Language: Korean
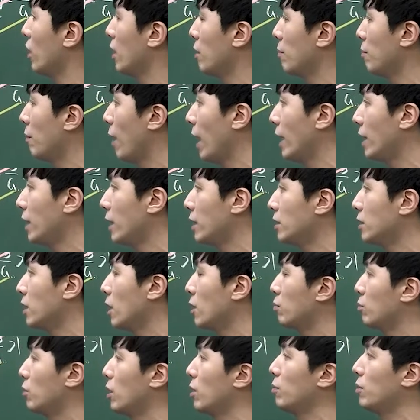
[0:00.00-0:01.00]
하나는 마이너스
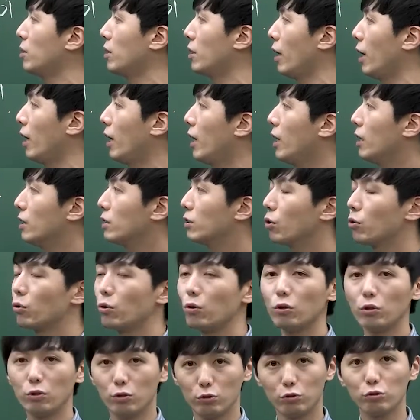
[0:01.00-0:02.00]
a분의 b인데
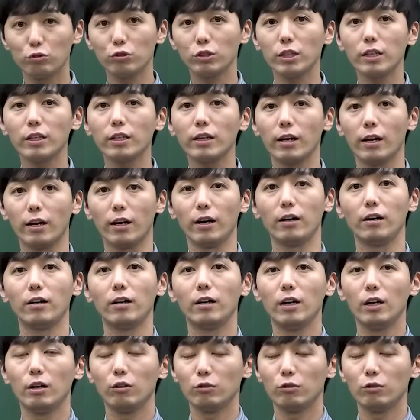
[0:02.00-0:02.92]
서로 수직이래요.